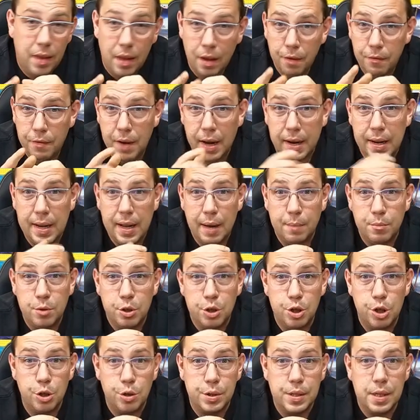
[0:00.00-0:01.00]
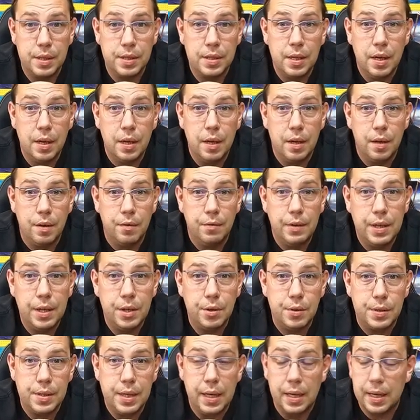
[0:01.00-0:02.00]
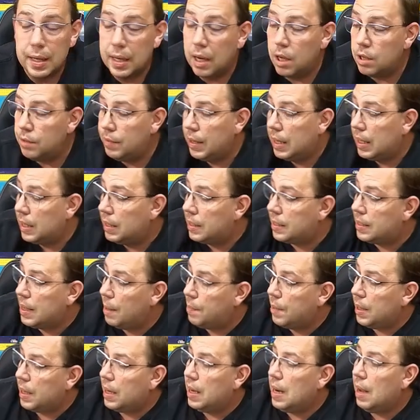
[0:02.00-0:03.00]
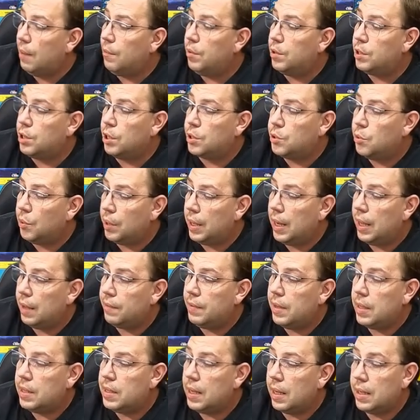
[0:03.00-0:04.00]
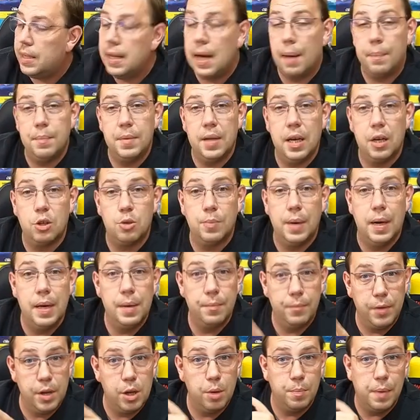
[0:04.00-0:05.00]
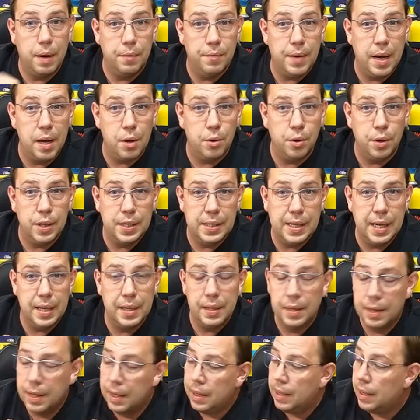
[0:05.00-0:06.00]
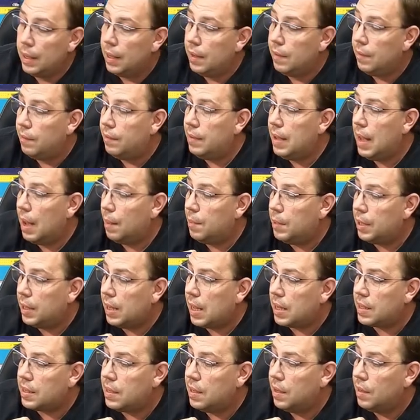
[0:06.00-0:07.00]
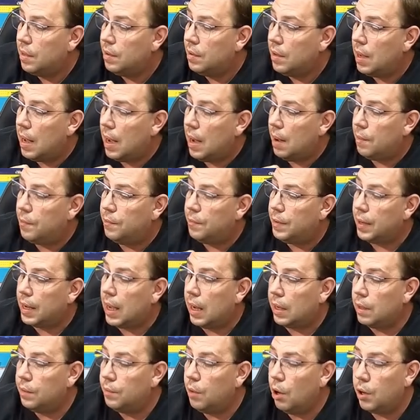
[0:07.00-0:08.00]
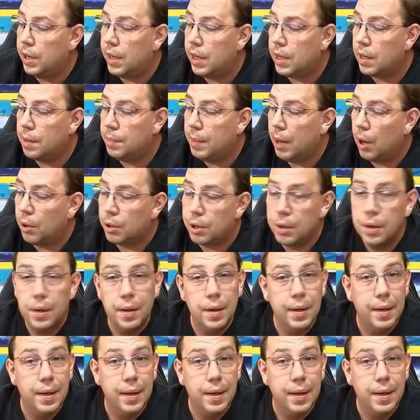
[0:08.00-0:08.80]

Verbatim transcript: Werdet ihr am Schluss des Videos sehen. Genauso wie den Stepper, den haben wir uns noch zugelegt. Wie gesagt, ihr habt ihn ja schon mal im Video bei Falco gesehen. Wir haben ihn jetzt am vergangenen Wochenende gebaut.